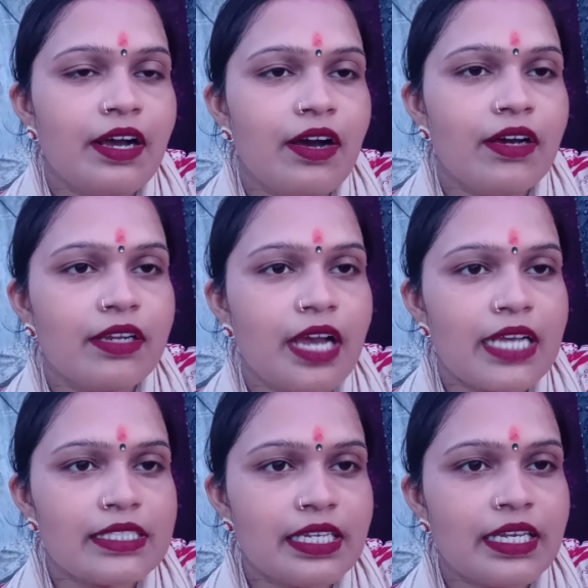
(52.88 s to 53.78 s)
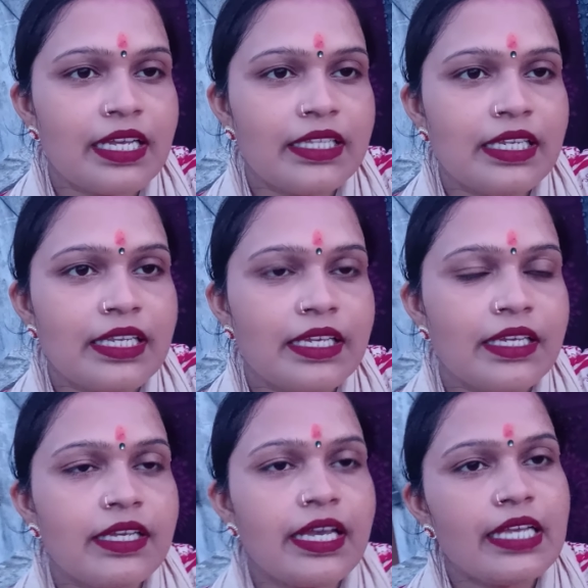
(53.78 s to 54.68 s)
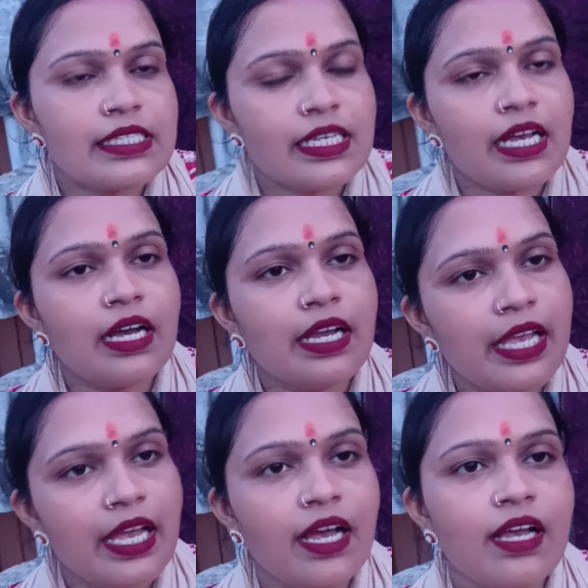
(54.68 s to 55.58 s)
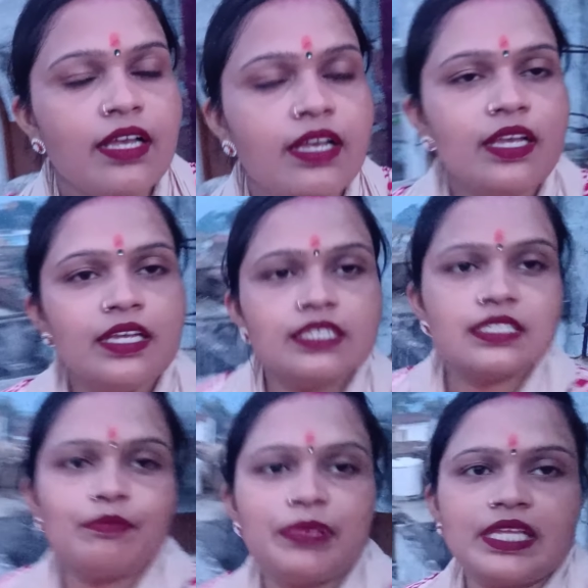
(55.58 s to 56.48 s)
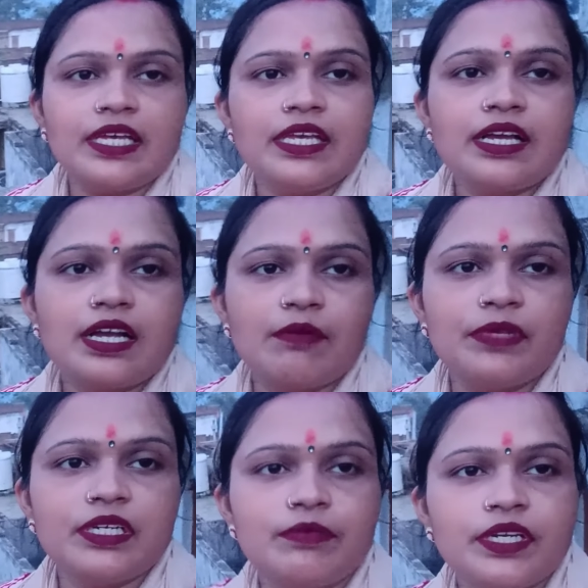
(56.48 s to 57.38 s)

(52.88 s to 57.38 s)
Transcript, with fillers: और आज तक का दिन कैसा गया ये सब बताइएगा कमेंट में